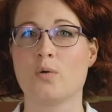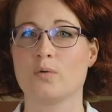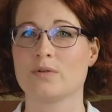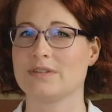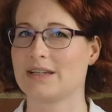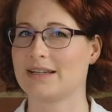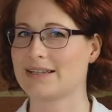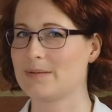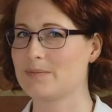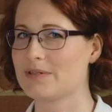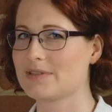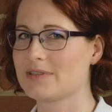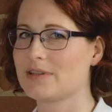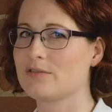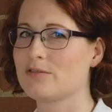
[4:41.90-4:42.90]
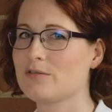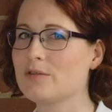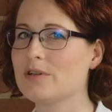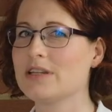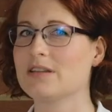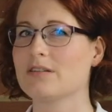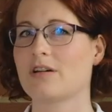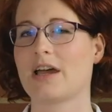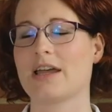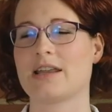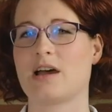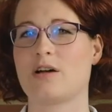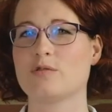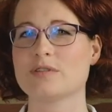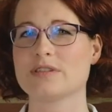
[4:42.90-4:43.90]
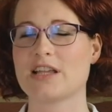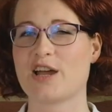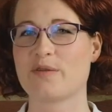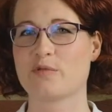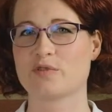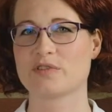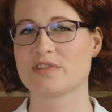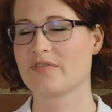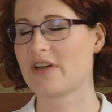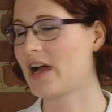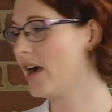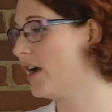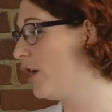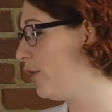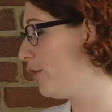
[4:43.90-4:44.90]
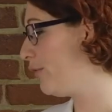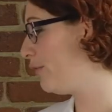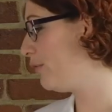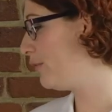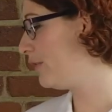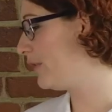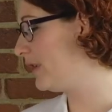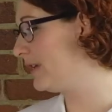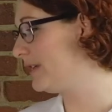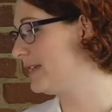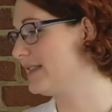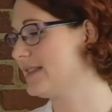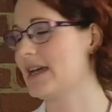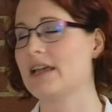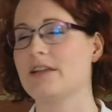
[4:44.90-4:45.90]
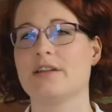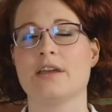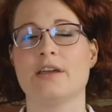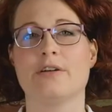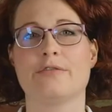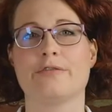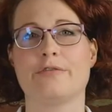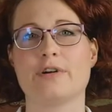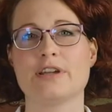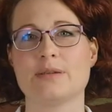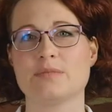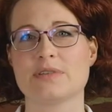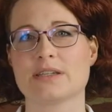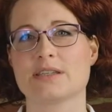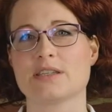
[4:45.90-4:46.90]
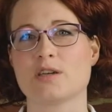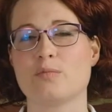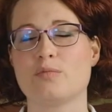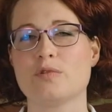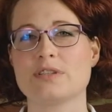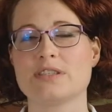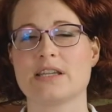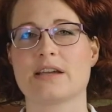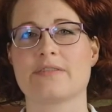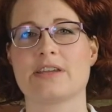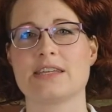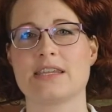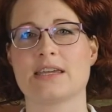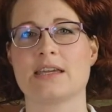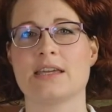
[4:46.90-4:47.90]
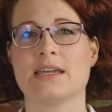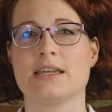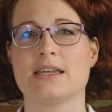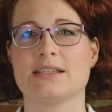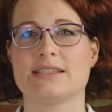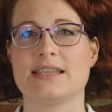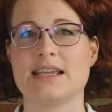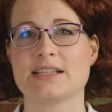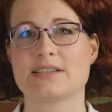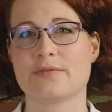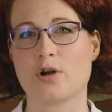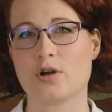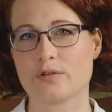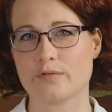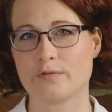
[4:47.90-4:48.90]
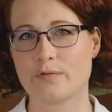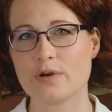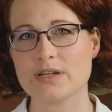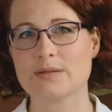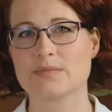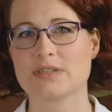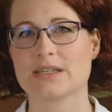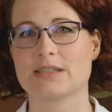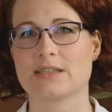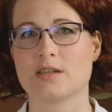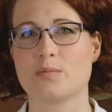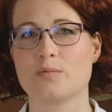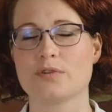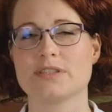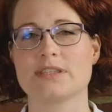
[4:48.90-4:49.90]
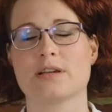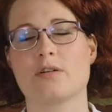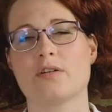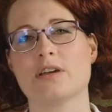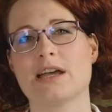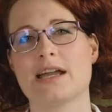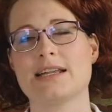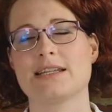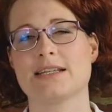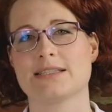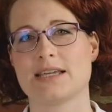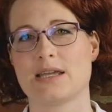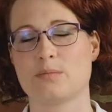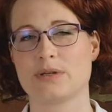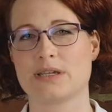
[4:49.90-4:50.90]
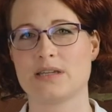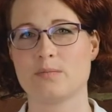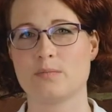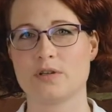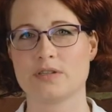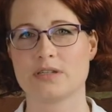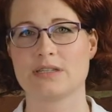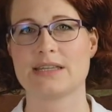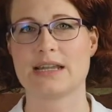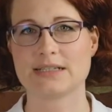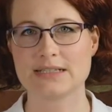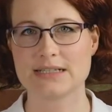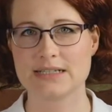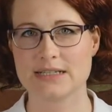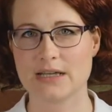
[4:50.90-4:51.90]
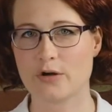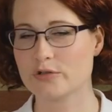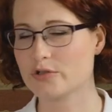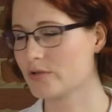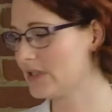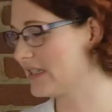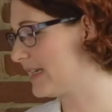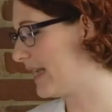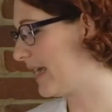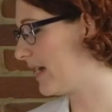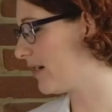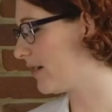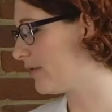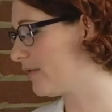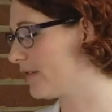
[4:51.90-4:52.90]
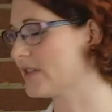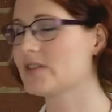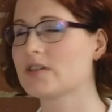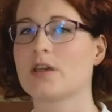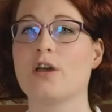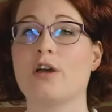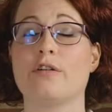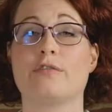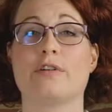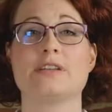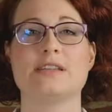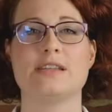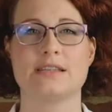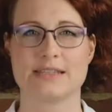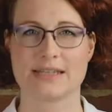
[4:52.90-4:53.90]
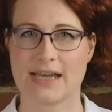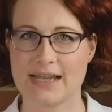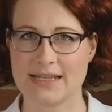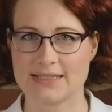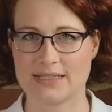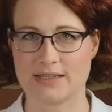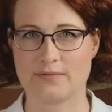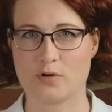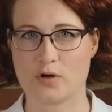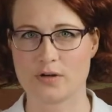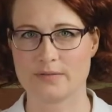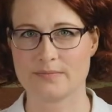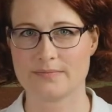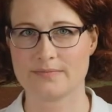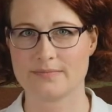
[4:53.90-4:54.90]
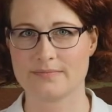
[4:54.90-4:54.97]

Und dann gibt es natürlich noch eine Ausnahme und zwar für die Zeit vor dem dritten Geburtstag. Wenn ihr sechs Wochen vor dem dritten Geburtstag eurer Elternzeit beginnen möchtet, dann gilt auch schon die längere Frist von 13 Wochen.